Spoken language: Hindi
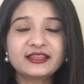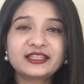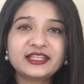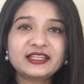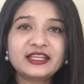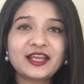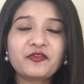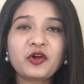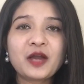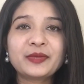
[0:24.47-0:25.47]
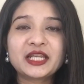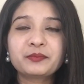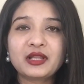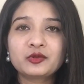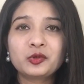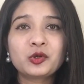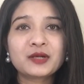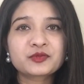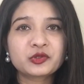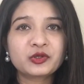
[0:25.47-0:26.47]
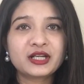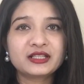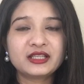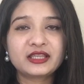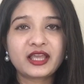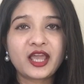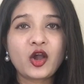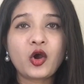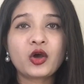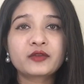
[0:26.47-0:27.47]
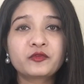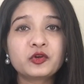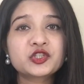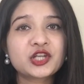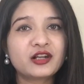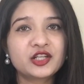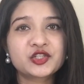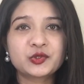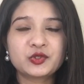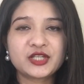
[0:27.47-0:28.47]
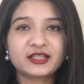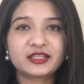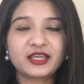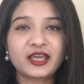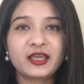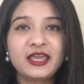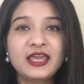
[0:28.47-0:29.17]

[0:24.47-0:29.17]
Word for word: धीरे धीरे वो हमारी पलकों को कमज़ोर कर देते हैं और वो झड़नी शुरू हो जाती हैं